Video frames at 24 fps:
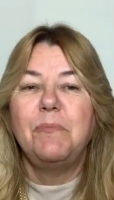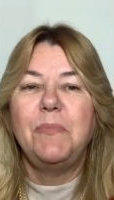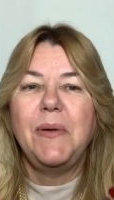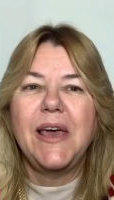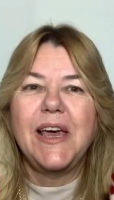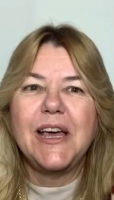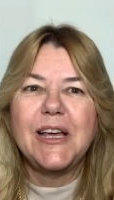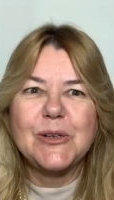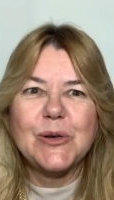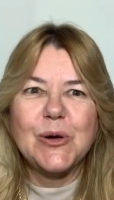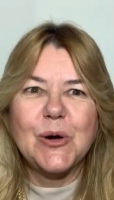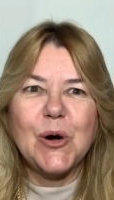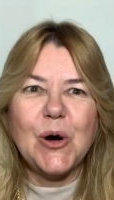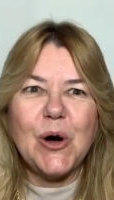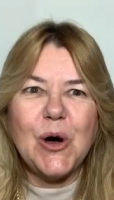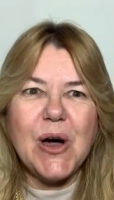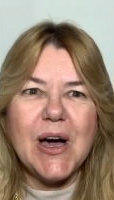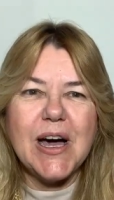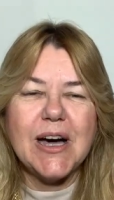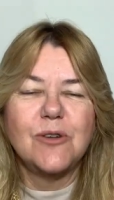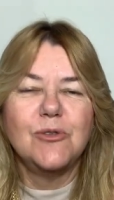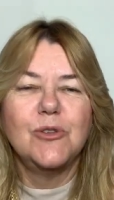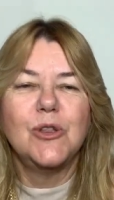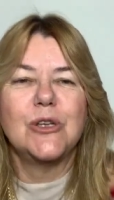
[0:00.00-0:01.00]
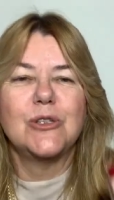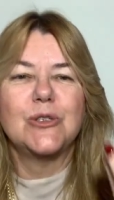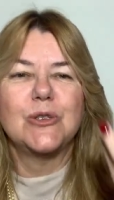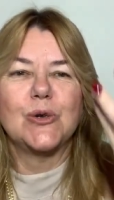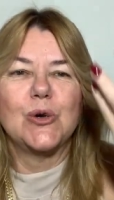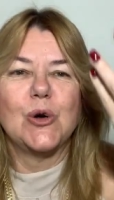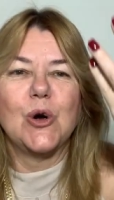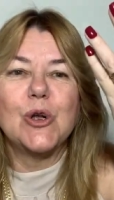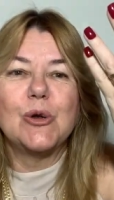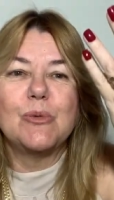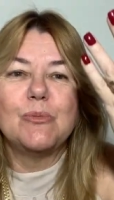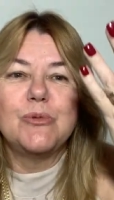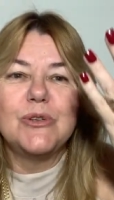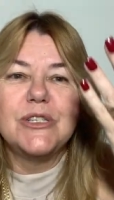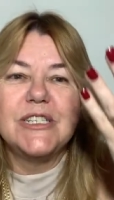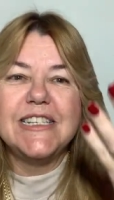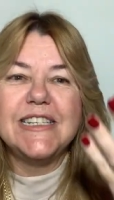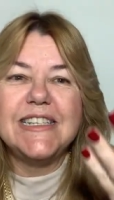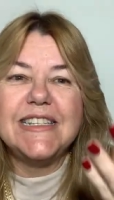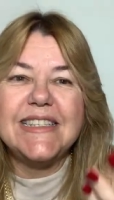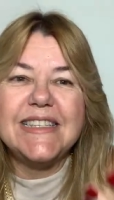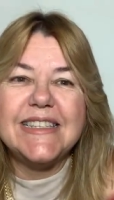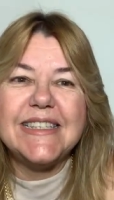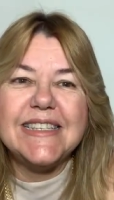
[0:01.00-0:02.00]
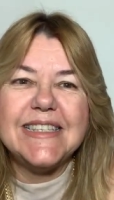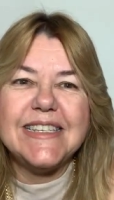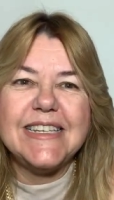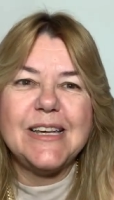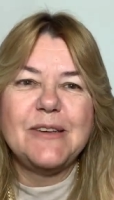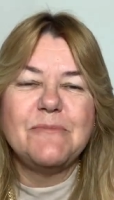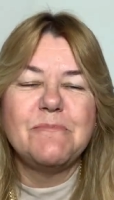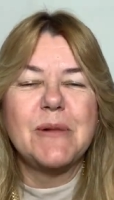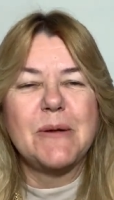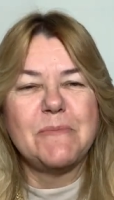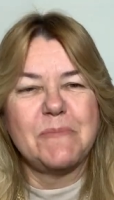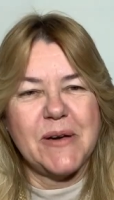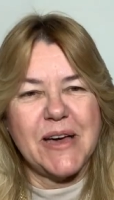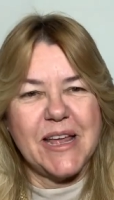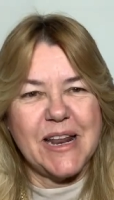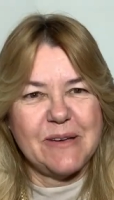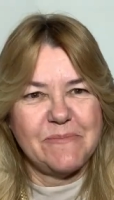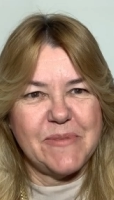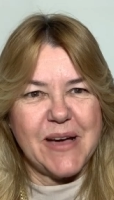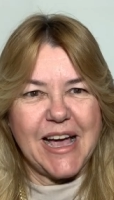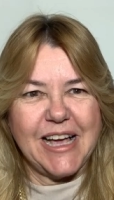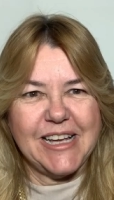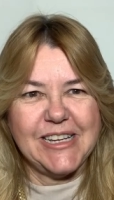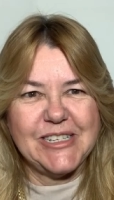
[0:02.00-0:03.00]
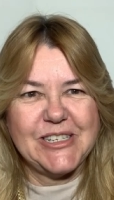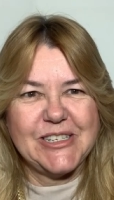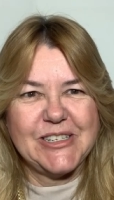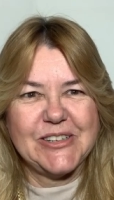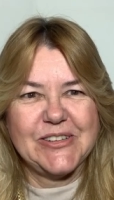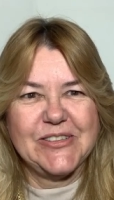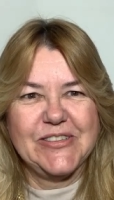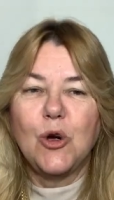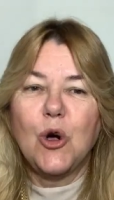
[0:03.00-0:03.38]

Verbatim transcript: percorram o nosso corpo de cima para baixo.